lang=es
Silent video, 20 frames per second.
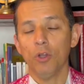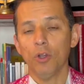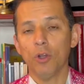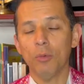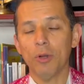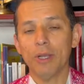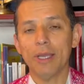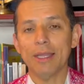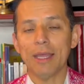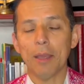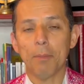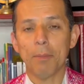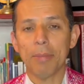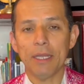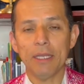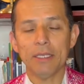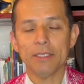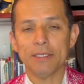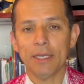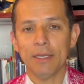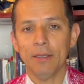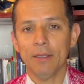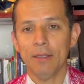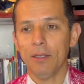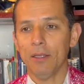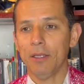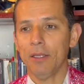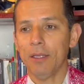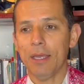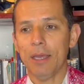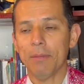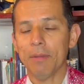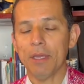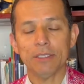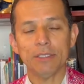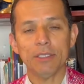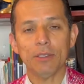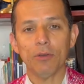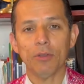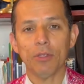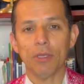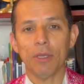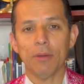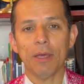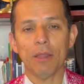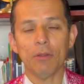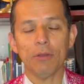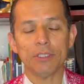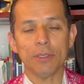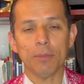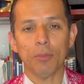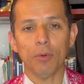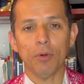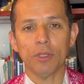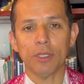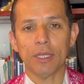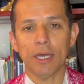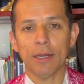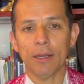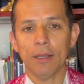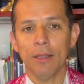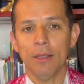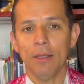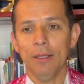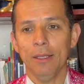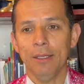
como que deprisa y había sido llevado a sepultar